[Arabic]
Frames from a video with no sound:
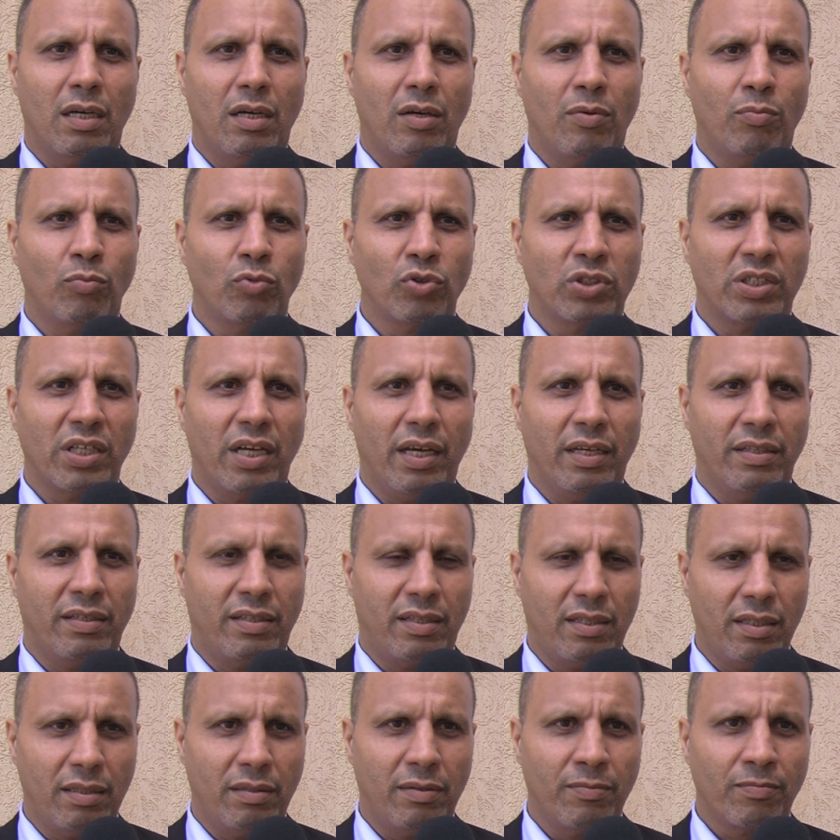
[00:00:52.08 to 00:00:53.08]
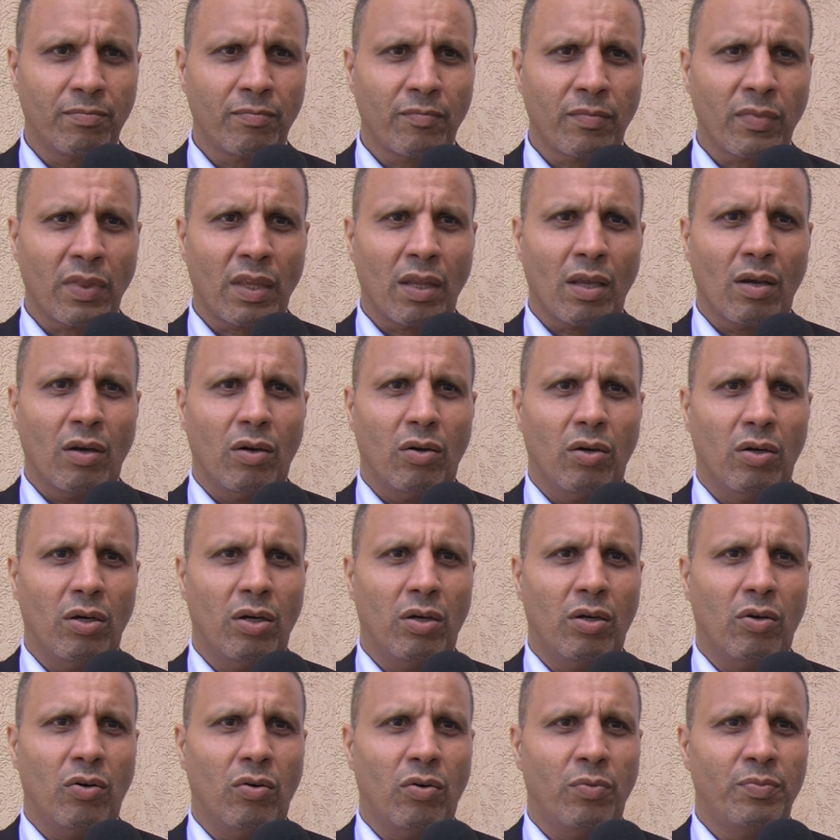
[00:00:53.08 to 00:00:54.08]
متعدد
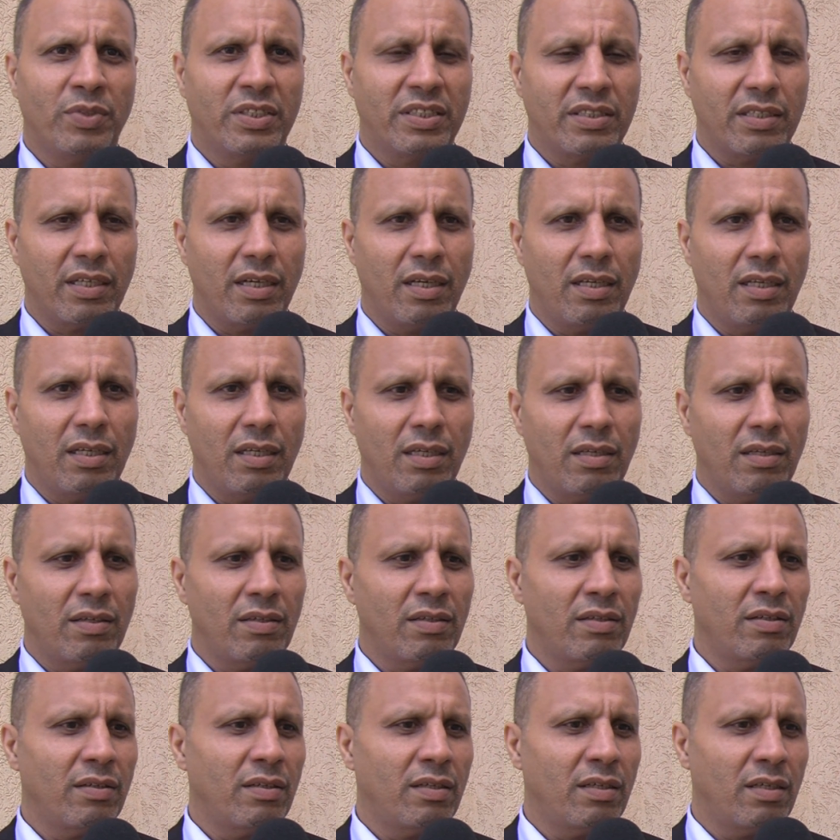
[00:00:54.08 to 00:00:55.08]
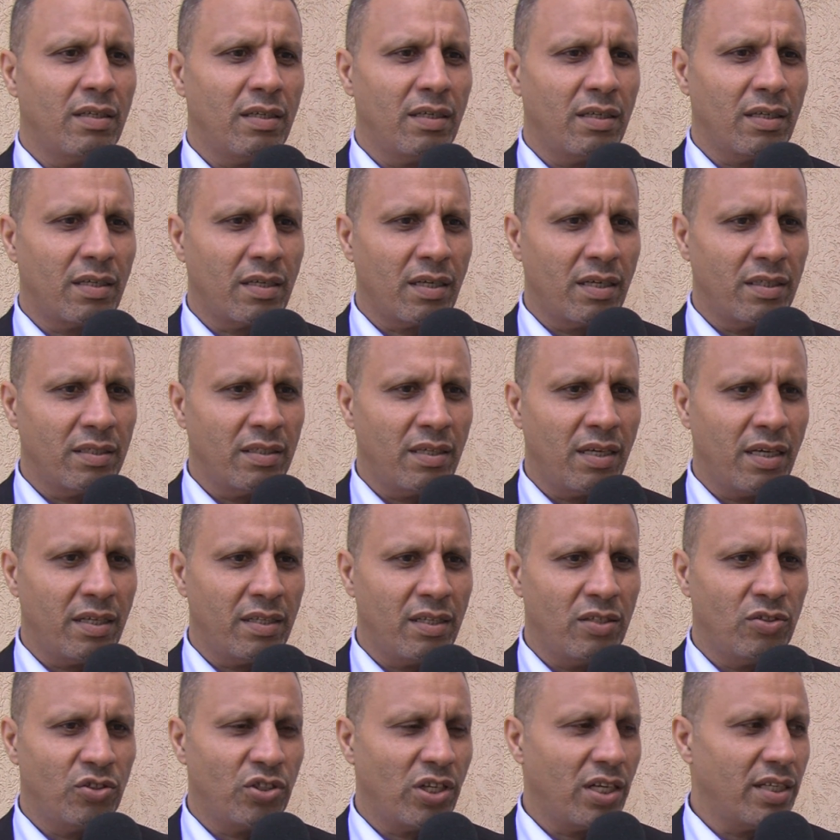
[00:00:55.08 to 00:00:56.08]
آه، وبالتالي كان هذه
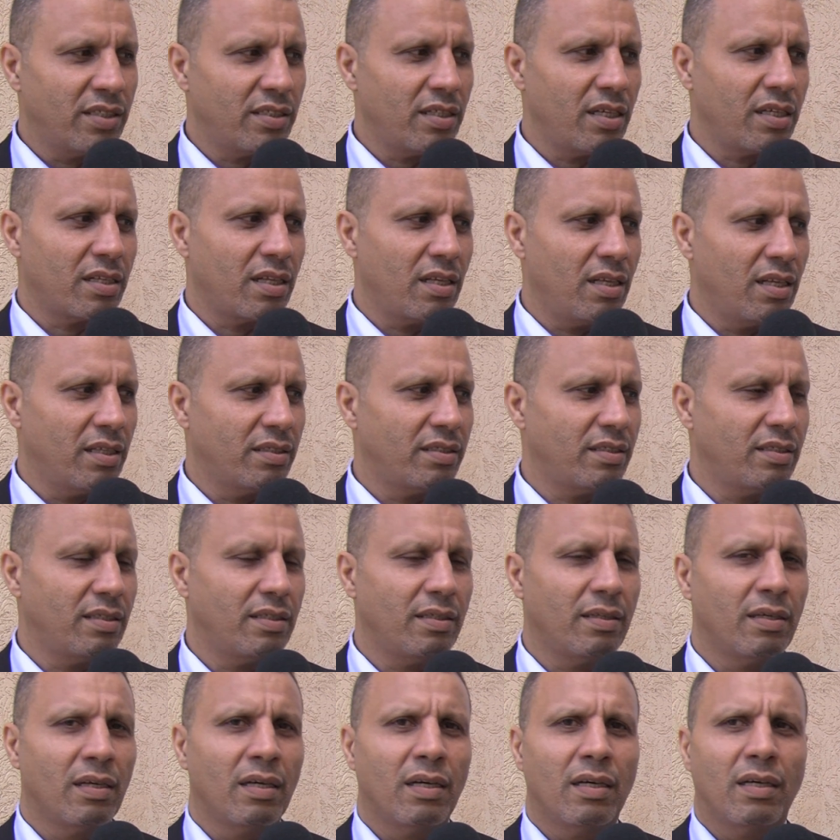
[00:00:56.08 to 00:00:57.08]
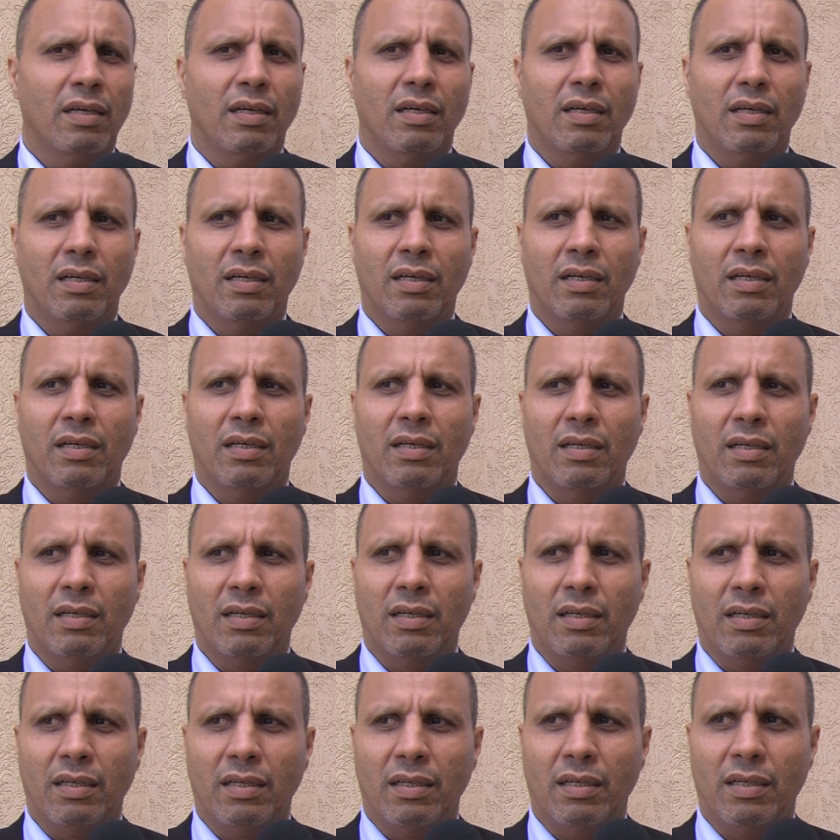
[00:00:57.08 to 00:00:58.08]
الجلسات التي
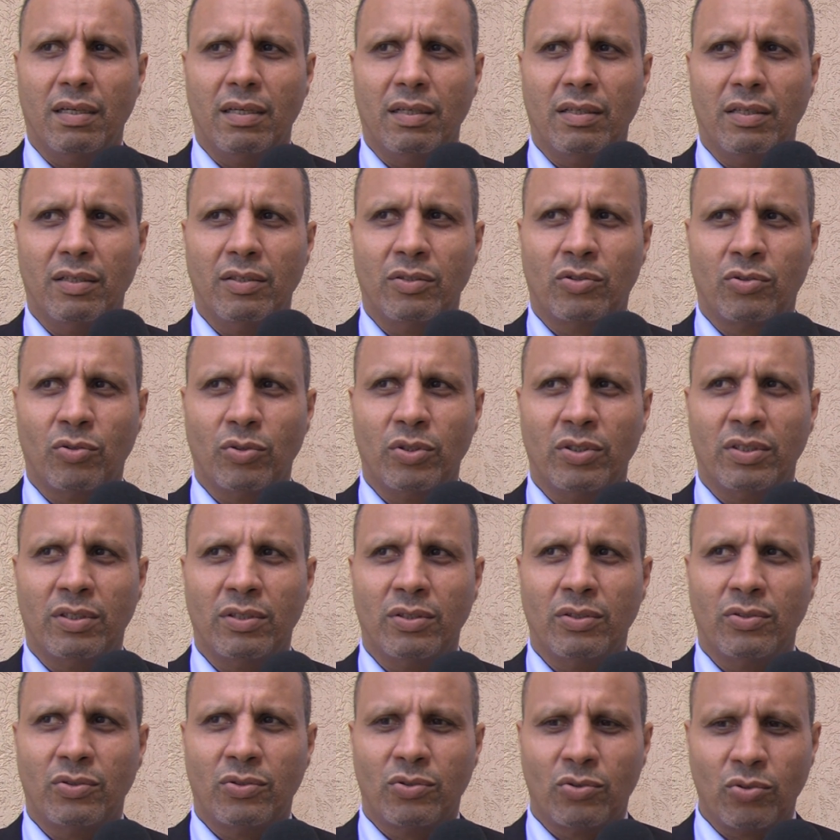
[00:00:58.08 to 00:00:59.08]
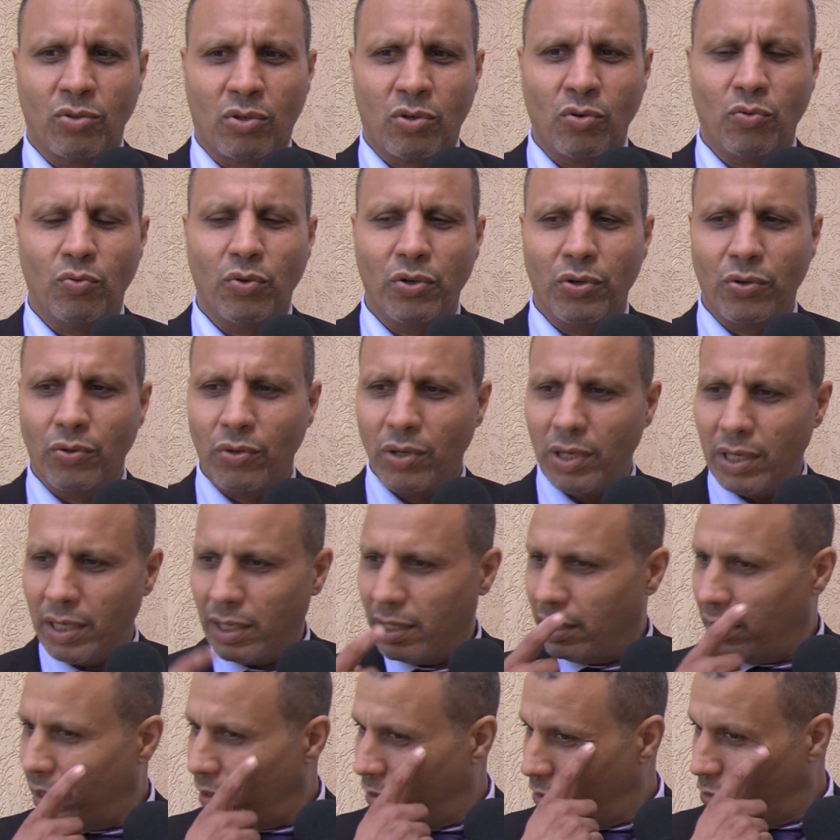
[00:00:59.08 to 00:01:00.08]
آه، تكون
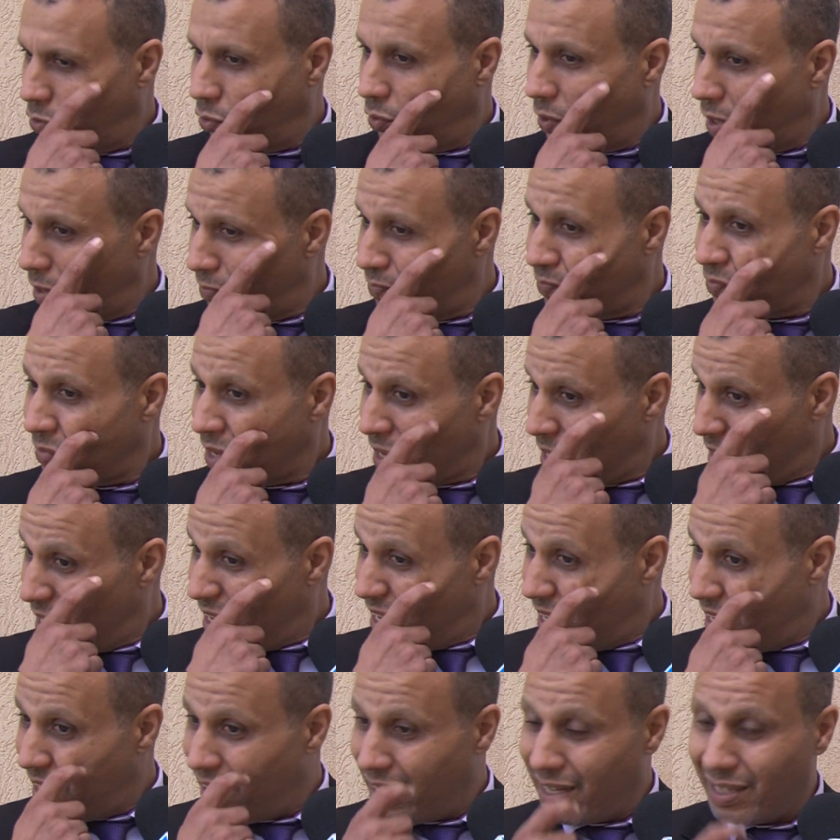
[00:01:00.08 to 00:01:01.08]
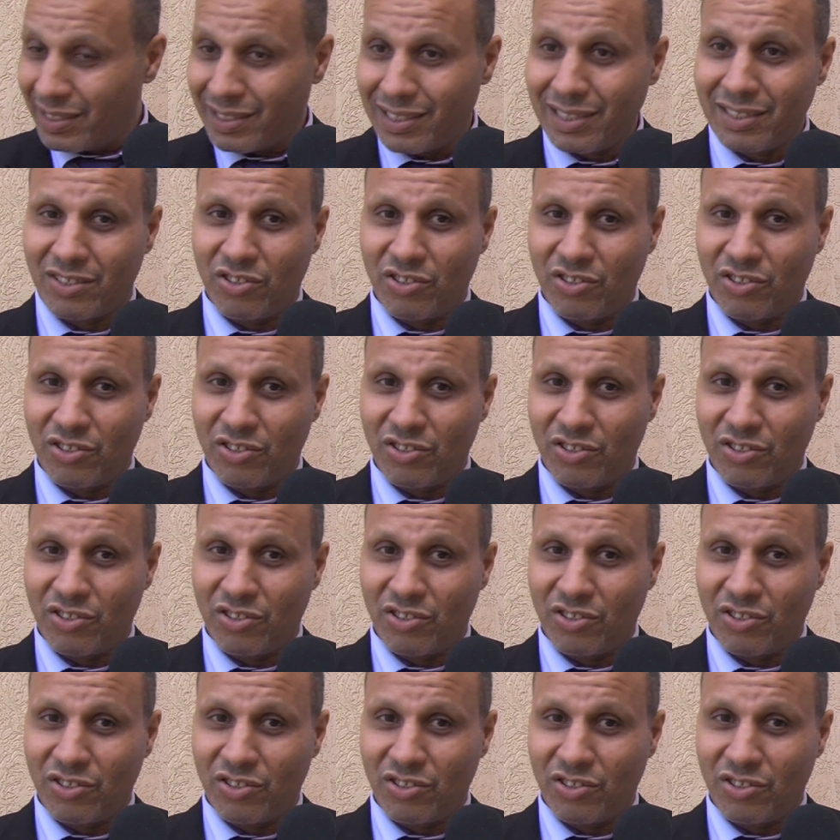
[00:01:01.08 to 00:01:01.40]
الندوة هي ست